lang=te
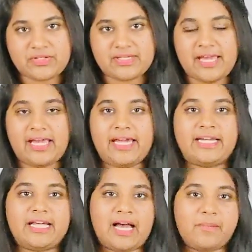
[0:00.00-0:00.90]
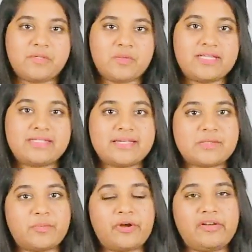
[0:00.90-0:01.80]
వస్తే ఇట్ కమ్స్ విత్
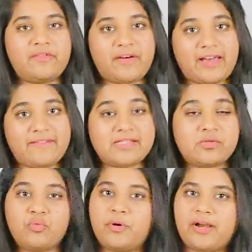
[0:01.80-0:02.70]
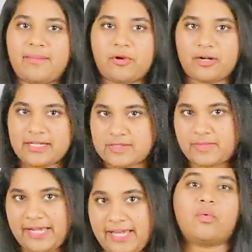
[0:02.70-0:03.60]
సిక్స్ పాయింట్ ఫైవ్ ఇన్ సూపర్ ఆమ్లో
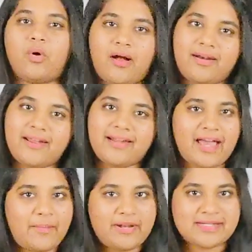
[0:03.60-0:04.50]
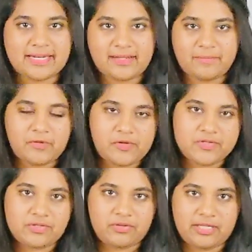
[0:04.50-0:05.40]
డిస్ప్లే క్వాడ్రేర్ కెమెరా సెటప్తో
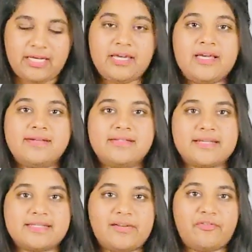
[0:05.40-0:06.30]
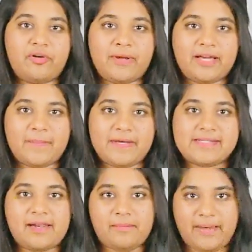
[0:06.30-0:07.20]
వస్తుంది సిక్స్టీ ఫోర్
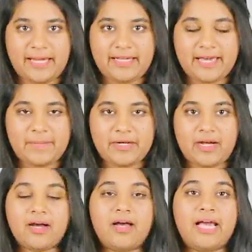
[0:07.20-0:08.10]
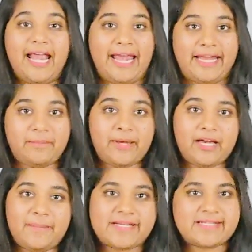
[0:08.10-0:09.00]
మెగాపిక్సెల్ మెయిన్ కెమెరా 8
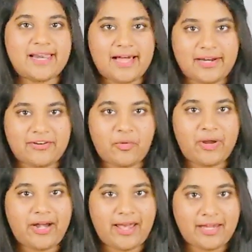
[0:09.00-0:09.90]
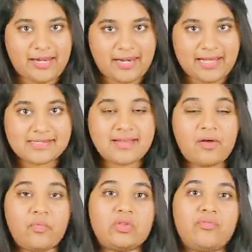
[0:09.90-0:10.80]
మెగాపిక్సెల్ అల్ట్రా వైడ్ యాంగిల్ లెన్స్
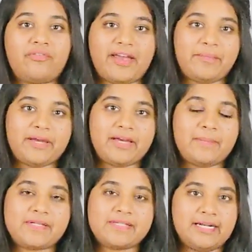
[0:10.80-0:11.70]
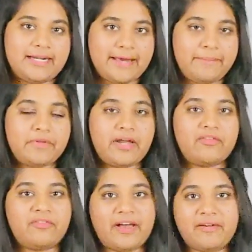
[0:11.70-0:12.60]
విత్ ఫైవ్ మెగాపిక్సెల్ డెప్త్
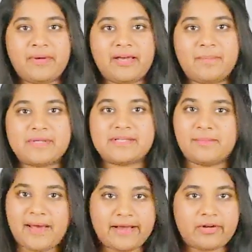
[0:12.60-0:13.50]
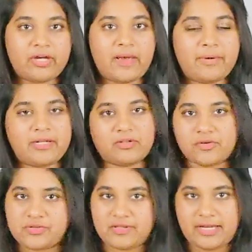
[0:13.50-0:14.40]
అండ్ ఫైవ్ మెగాపిక్సెల్ మ్యాక్రో కెమెరాతో
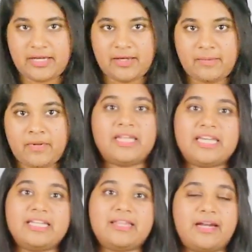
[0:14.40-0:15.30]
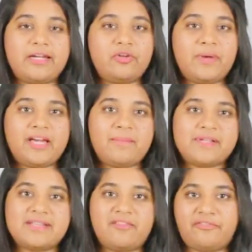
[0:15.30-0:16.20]
వస్తాయి మనకి ఇది థర్టీ టూ
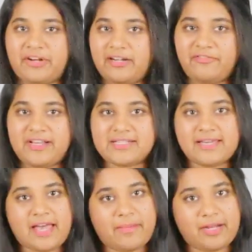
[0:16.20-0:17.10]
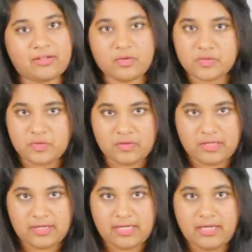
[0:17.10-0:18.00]
మెగాపిక్సెల్ ఫ్రంట్ ఫేసింగ్ కెమెరాతో
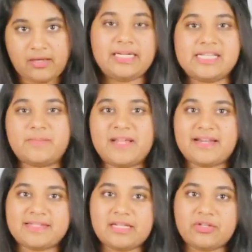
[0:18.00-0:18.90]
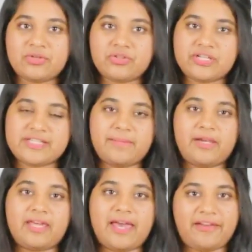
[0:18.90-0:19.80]
వస్తుందండి డిస్ప్లే రెజల్యూషన్ వచ్చేసి
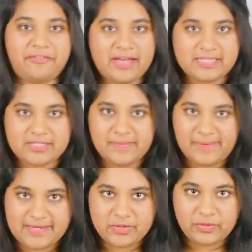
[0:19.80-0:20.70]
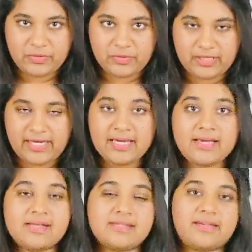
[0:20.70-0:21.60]
మనకి ఎఫ్హెచ్డి ప్లస్ ఉంటుంది
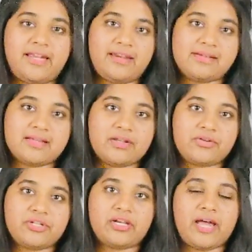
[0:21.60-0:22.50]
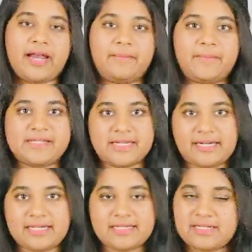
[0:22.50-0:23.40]
స్క్రీన్ రెజల్యూషన్ అండ్
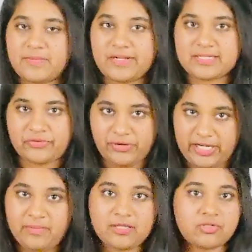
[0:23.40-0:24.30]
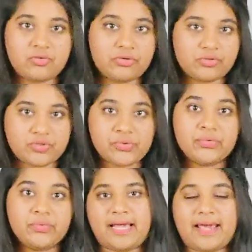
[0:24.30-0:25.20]
పిక్సెల్ డెన్సిటీ మీరు స్క్రీన్ మీద చూడొచ్చు
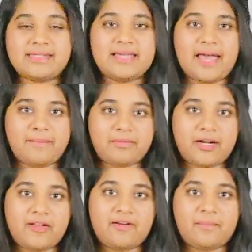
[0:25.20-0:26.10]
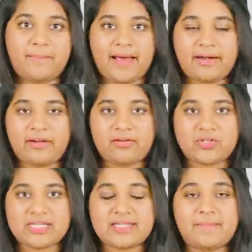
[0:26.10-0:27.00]
గెలాక్సీ ఎం థర్టీ వన్ బ్యాటరీ
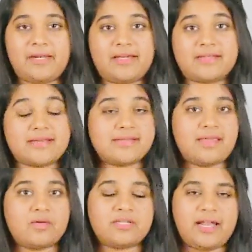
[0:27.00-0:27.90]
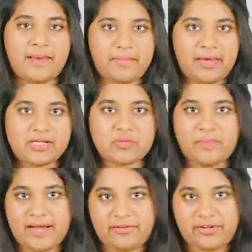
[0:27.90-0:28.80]
వచ్చేసి మనకి సిక్స్ థౌసండ్ ఎంఏహెచ్
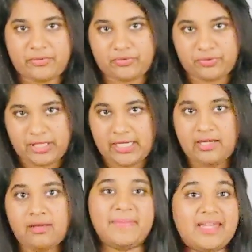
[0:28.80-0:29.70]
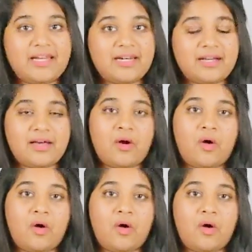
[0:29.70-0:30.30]
బ్యాటరీ ఉంటుంది మీరు కనుక